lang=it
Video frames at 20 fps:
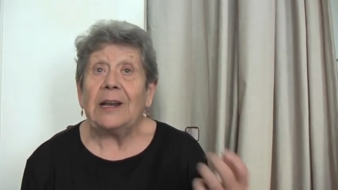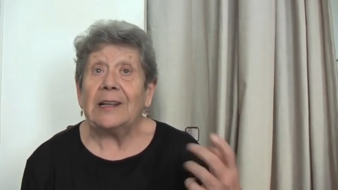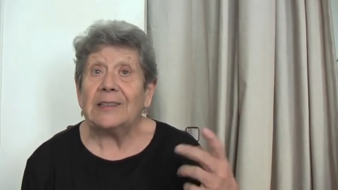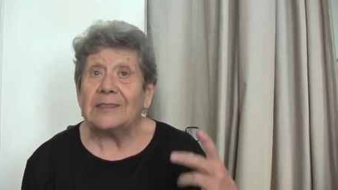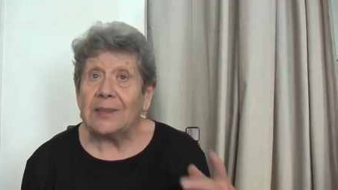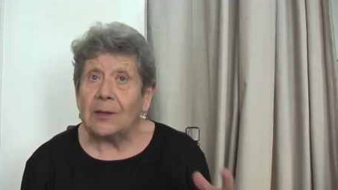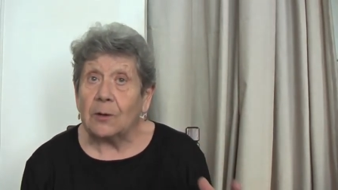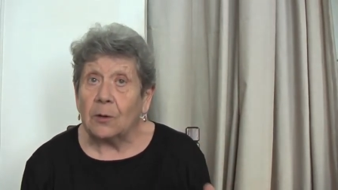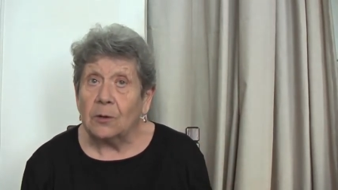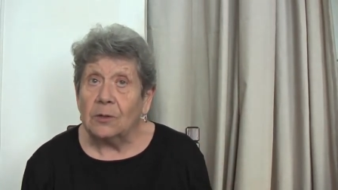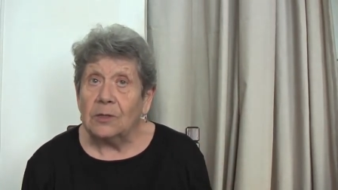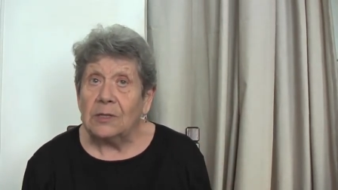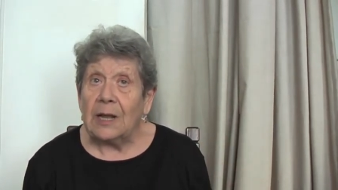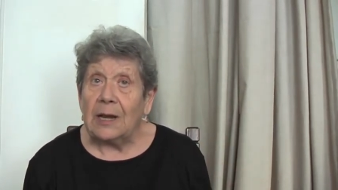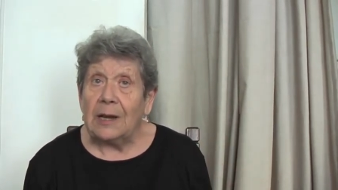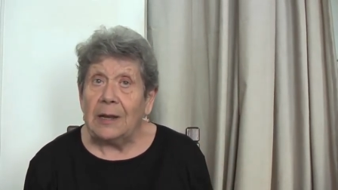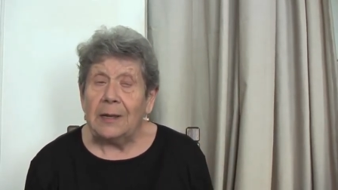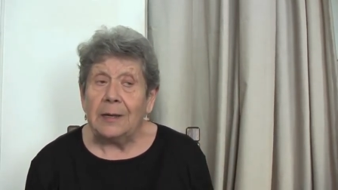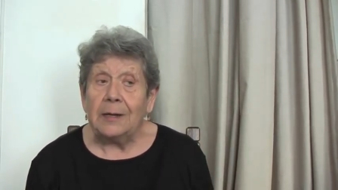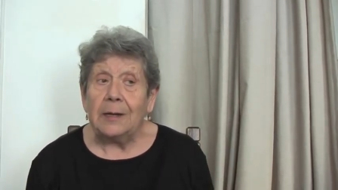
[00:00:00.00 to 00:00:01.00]
La seconda
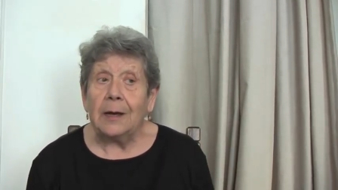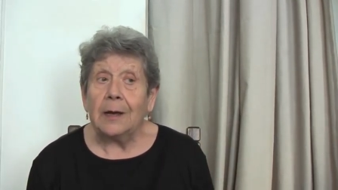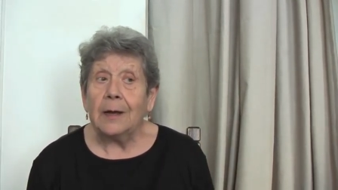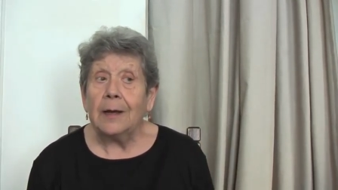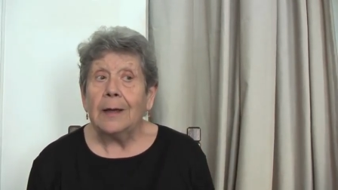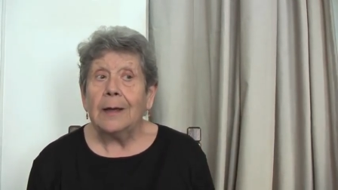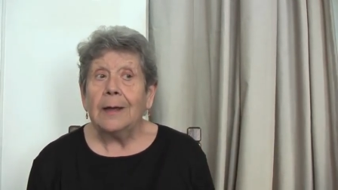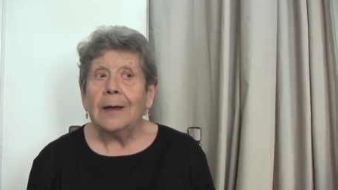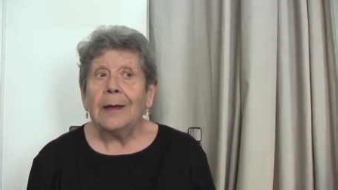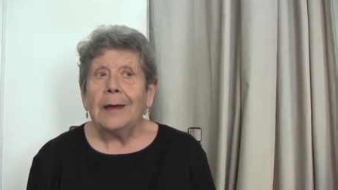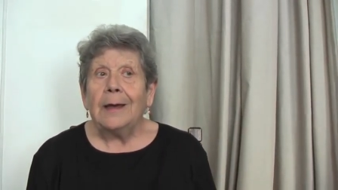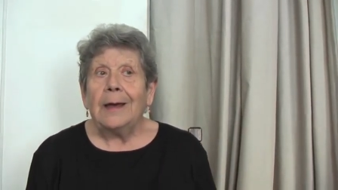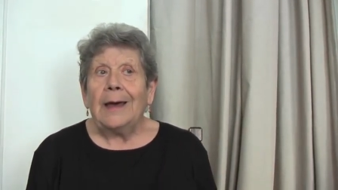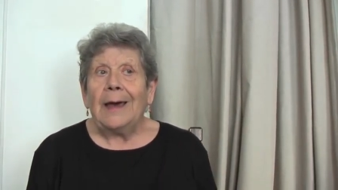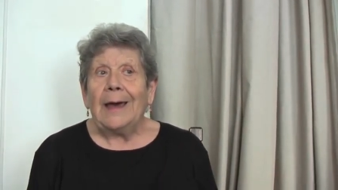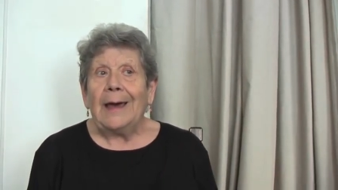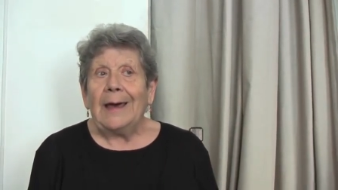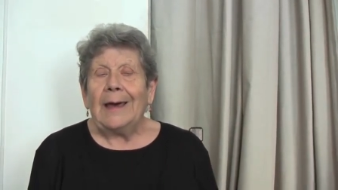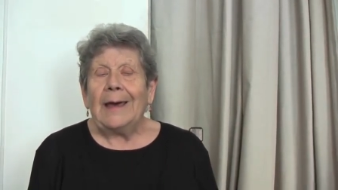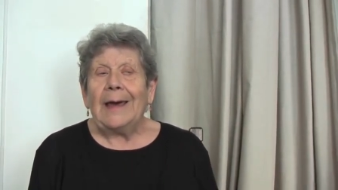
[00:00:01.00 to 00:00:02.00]
linea
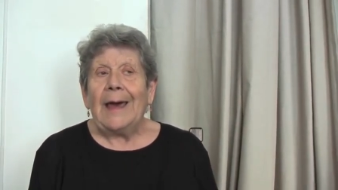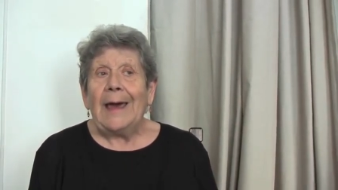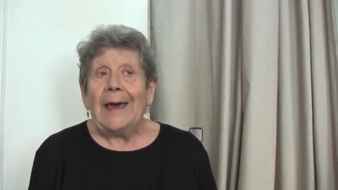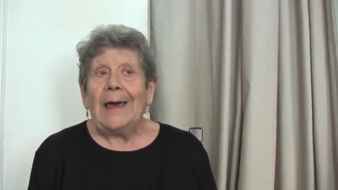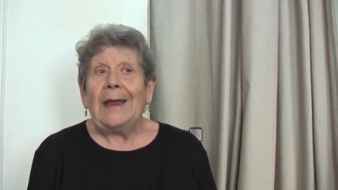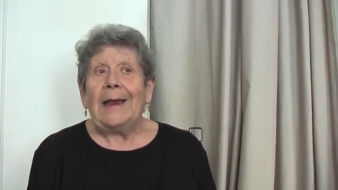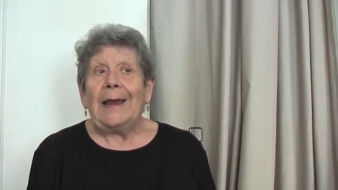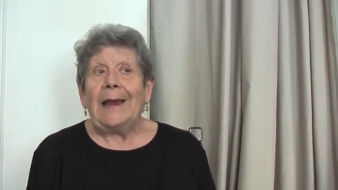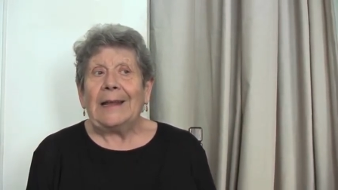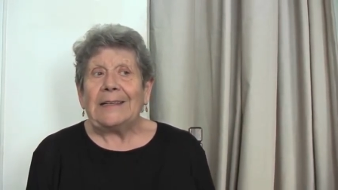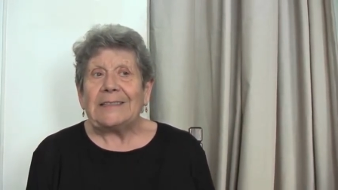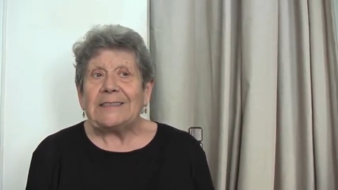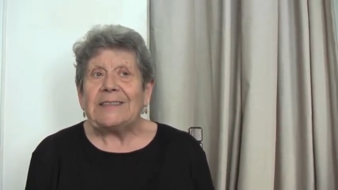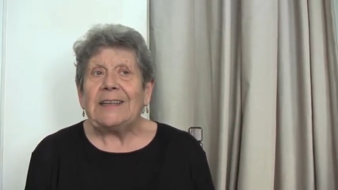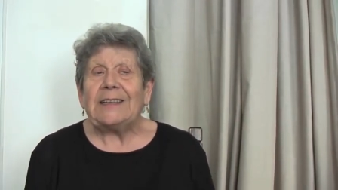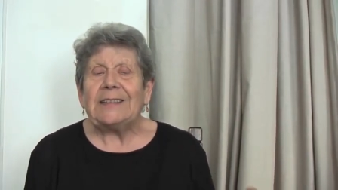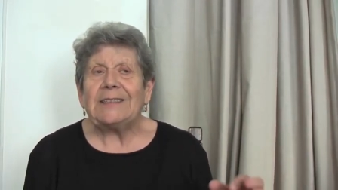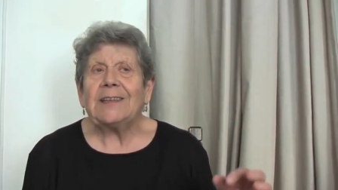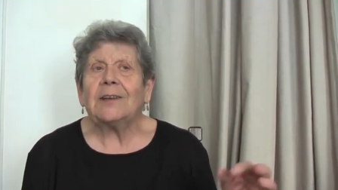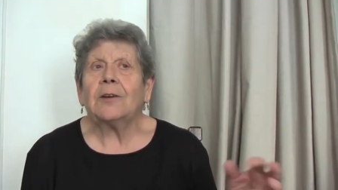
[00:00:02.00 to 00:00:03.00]
è la
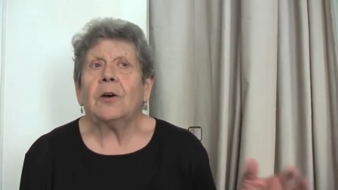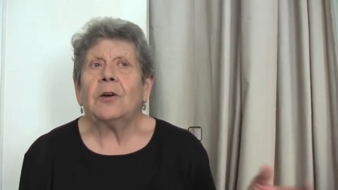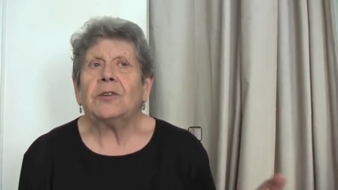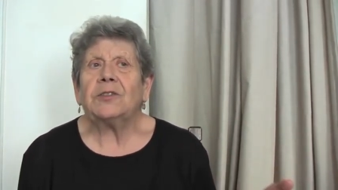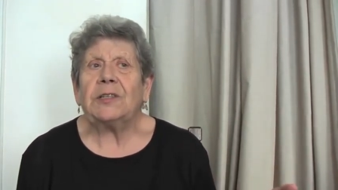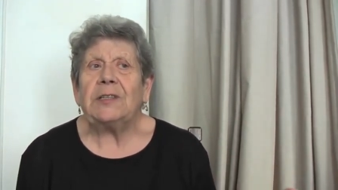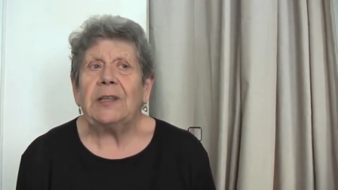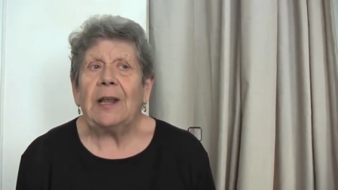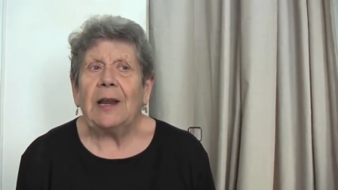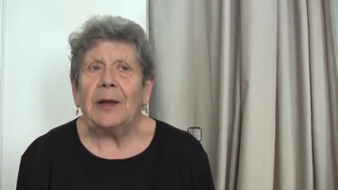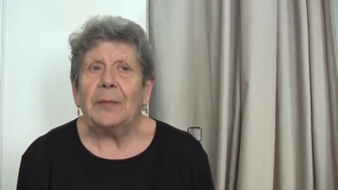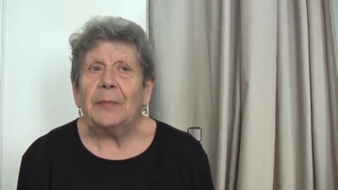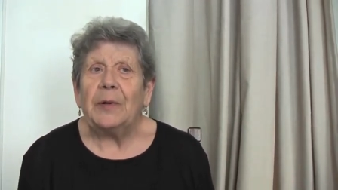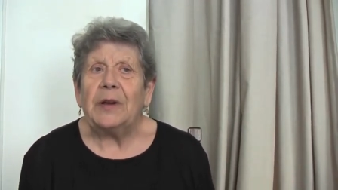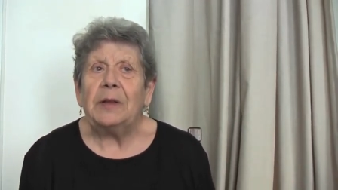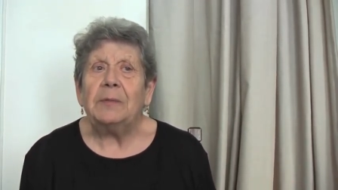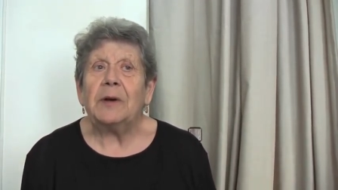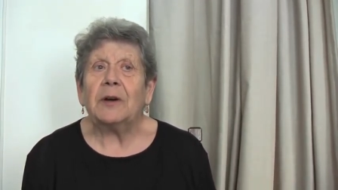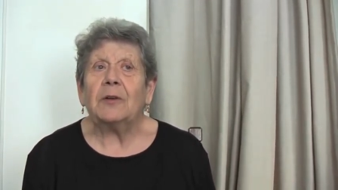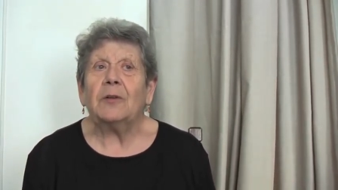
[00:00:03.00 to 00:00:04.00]
stessa cosa della
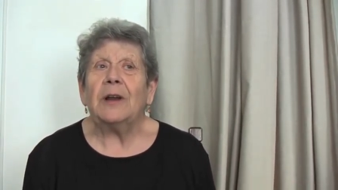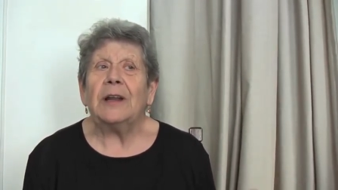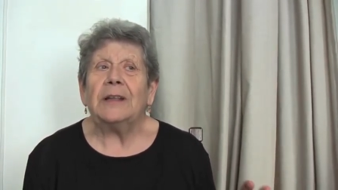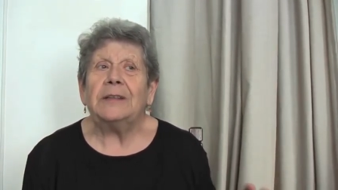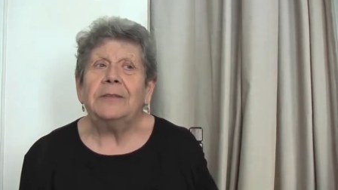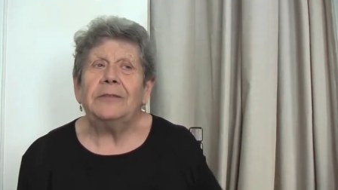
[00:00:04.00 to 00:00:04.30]
prima con la